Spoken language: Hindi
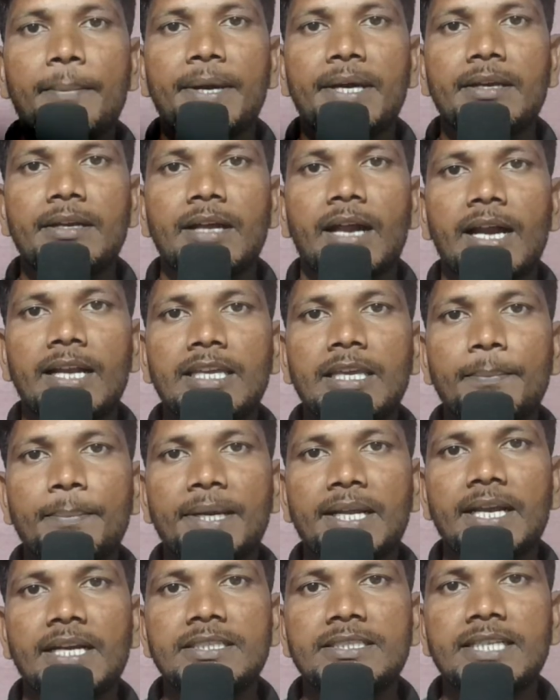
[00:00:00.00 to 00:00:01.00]
खबर अड़की
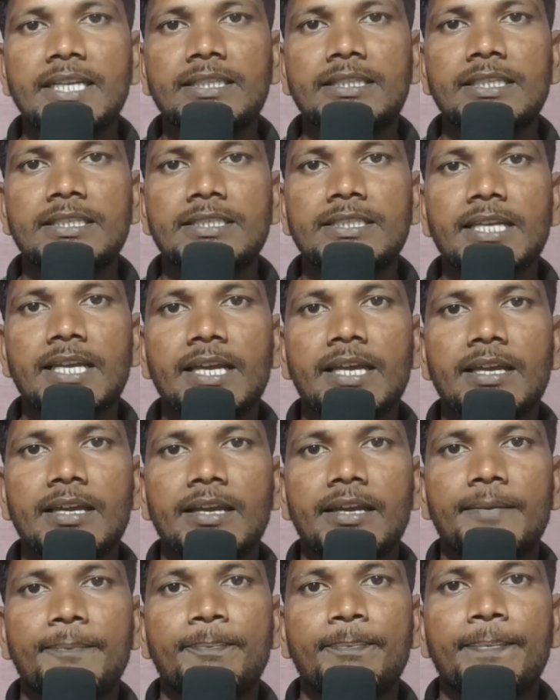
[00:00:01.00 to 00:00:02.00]
प्रखंड क्षेत्र से है
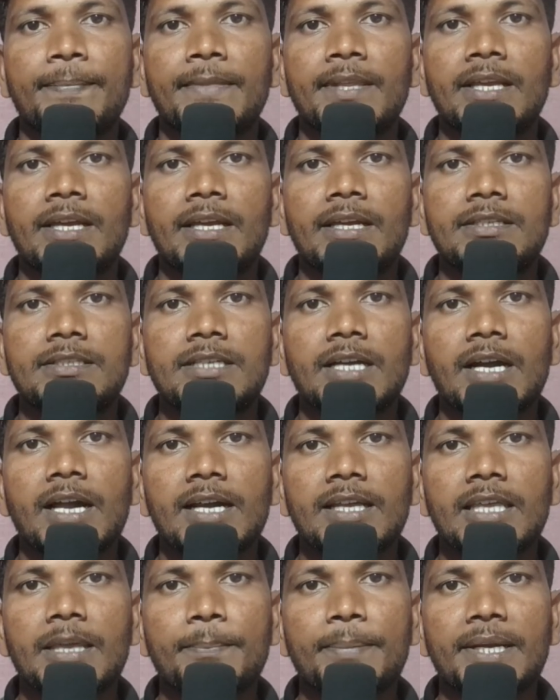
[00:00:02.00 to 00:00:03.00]

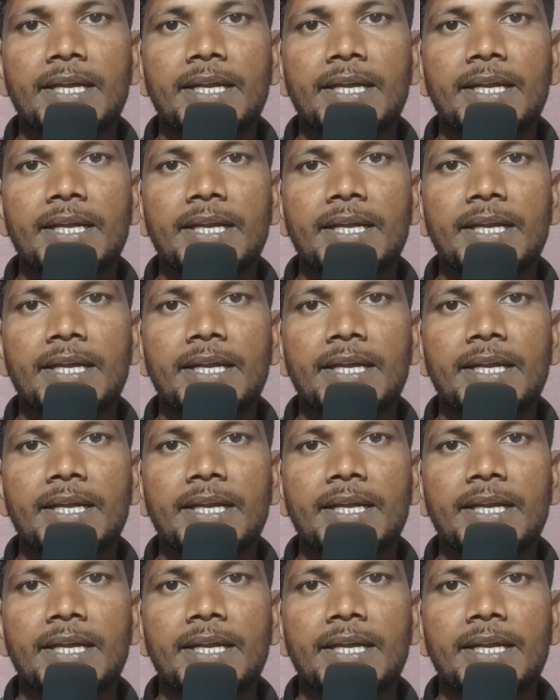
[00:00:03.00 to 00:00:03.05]
जहां अड़की